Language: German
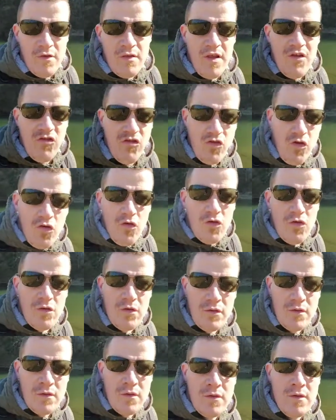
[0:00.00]

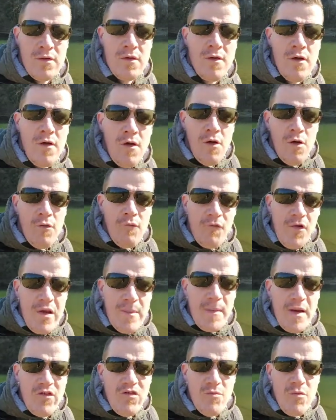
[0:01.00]
Zerstörung. Und
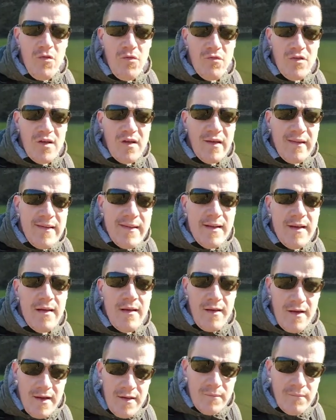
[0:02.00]
viele Menschen müssen unter Krieg
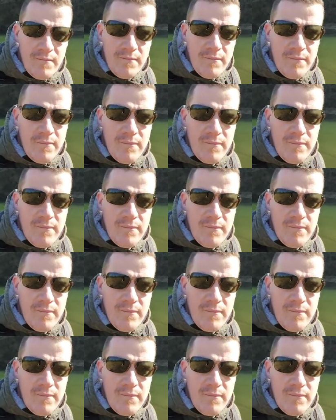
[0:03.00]
leiden.